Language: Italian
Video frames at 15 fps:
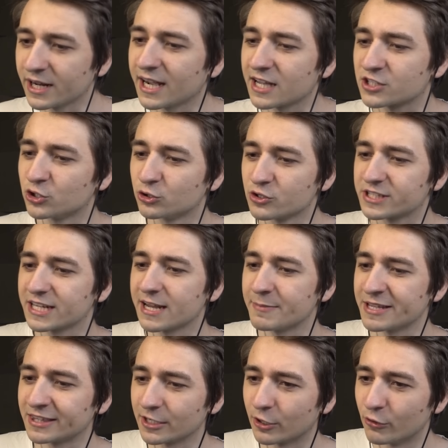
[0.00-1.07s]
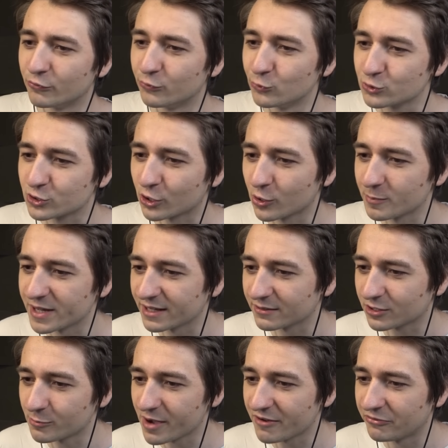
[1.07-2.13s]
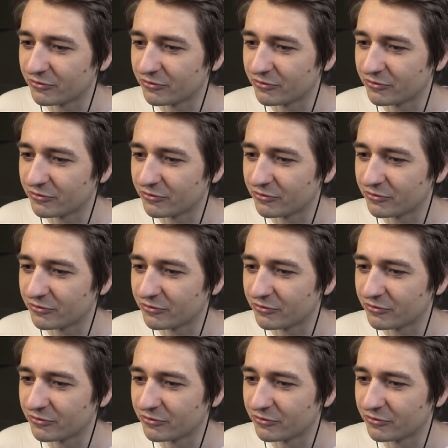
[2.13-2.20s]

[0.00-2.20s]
regà, sono seriamente confuso. Come, come, ha